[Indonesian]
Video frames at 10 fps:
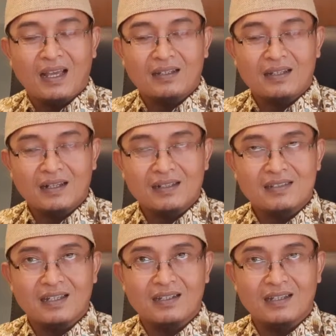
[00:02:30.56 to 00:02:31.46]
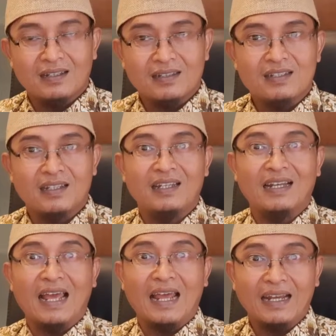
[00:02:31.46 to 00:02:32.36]
ada
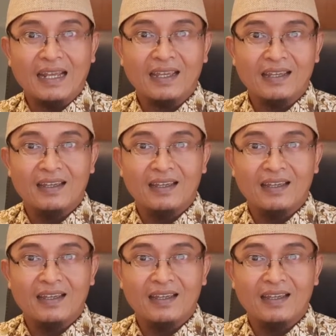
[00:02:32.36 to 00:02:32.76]
kejadian-kejadian aneh